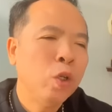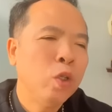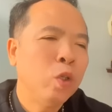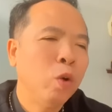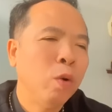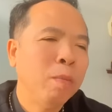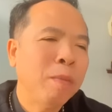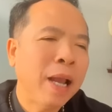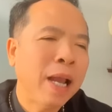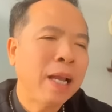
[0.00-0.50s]
Thì Chúa
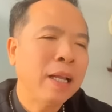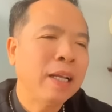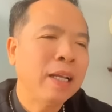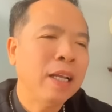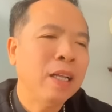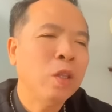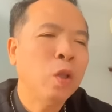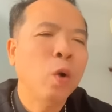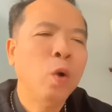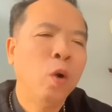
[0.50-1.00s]
Giêsu
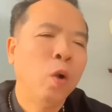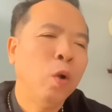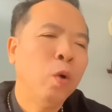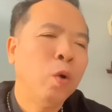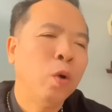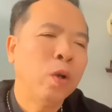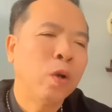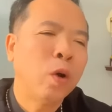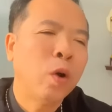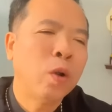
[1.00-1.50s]
mang cái tội
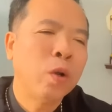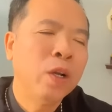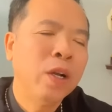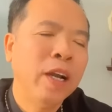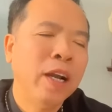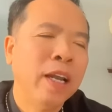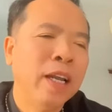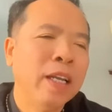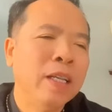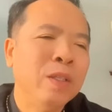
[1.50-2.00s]
lỗi của
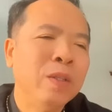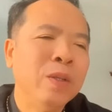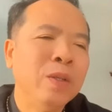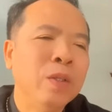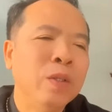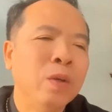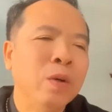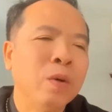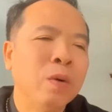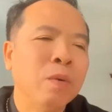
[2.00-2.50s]
con người nên
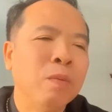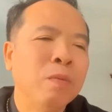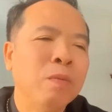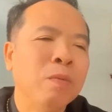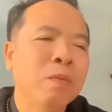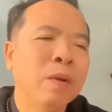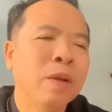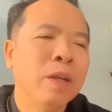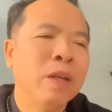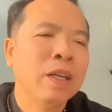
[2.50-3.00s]
Chúa Giêsu
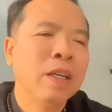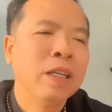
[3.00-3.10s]
cũng